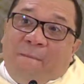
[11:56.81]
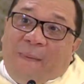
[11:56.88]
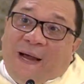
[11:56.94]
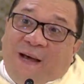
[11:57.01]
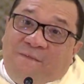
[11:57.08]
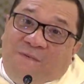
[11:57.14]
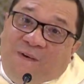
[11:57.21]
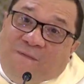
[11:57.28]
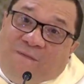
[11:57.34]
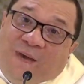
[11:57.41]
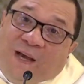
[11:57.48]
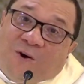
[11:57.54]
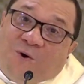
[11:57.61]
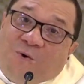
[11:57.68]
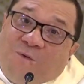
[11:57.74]
para
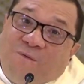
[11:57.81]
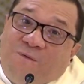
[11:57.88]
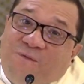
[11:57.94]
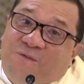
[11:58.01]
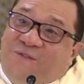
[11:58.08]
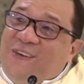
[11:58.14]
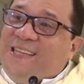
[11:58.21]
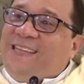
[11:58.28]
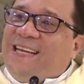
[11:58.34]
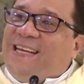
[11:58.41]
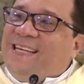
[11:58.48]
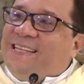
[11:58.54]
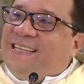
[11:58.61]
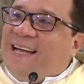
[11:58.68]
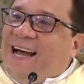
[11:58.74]
viver com
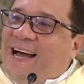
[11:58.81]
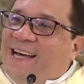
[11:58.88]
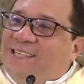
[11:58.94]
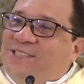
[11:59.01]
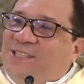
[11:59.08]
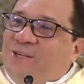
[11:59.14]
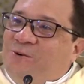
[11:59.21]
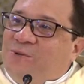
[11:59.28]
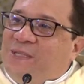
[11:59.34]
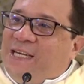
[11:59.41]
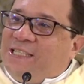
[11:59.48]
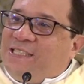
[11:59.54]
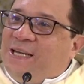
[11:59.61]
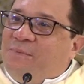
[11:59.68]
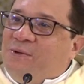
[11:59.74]
fidelidade o
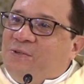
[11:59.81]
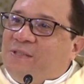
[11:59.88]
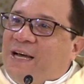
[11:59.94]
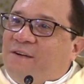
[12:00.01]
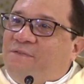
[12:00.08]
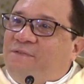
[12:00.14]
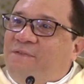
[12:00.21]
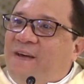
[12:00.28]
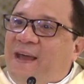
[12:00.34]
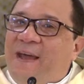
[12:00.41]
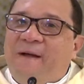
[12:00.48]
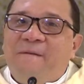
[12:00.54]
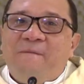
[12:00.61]
testemunho da fé,